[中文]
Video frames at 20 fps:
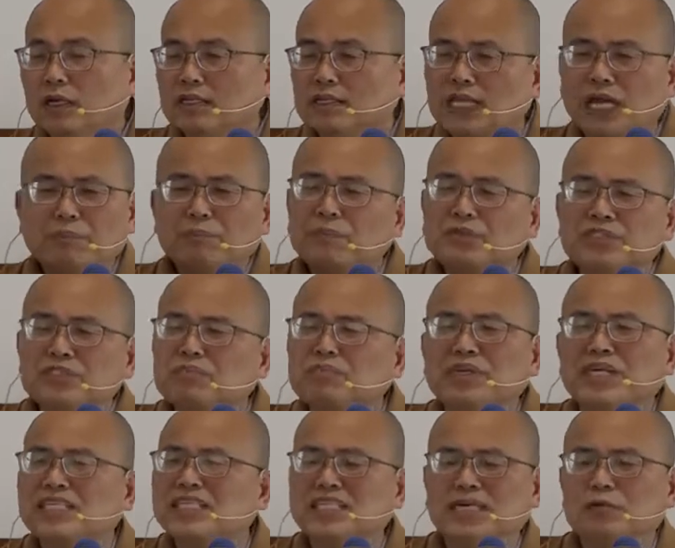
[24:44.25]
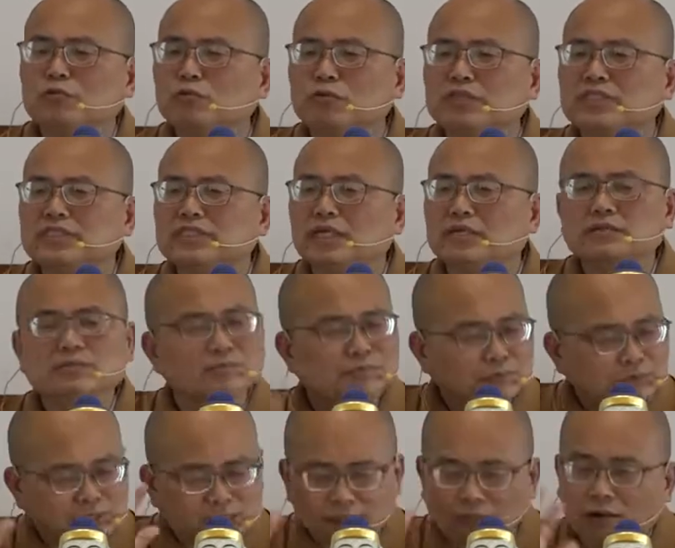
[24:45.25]
它不是灭这个五蕴生，
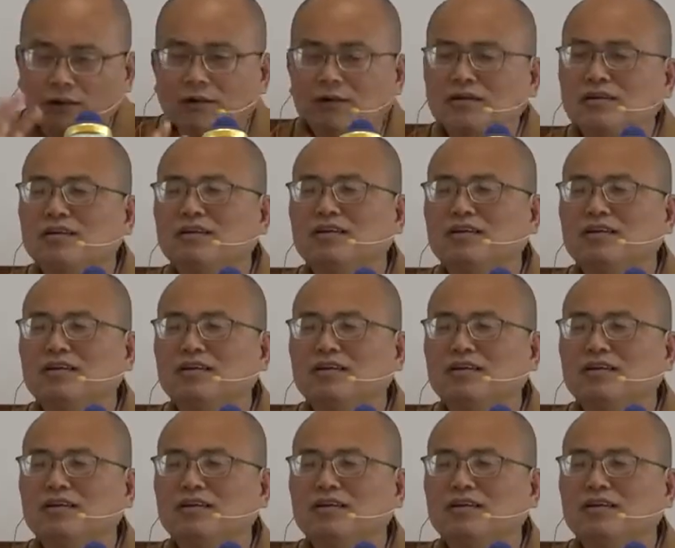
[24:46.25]
不是哦，